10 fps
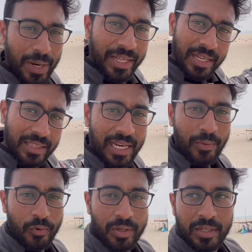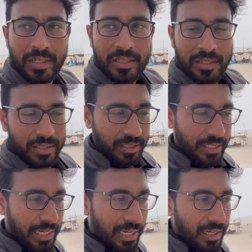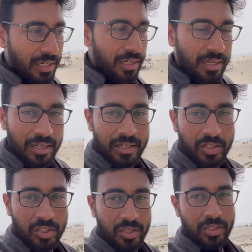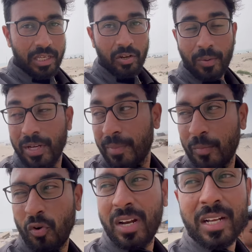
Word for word: पानी के अंदर है वो ठीक है देख अब ये मेमोरियल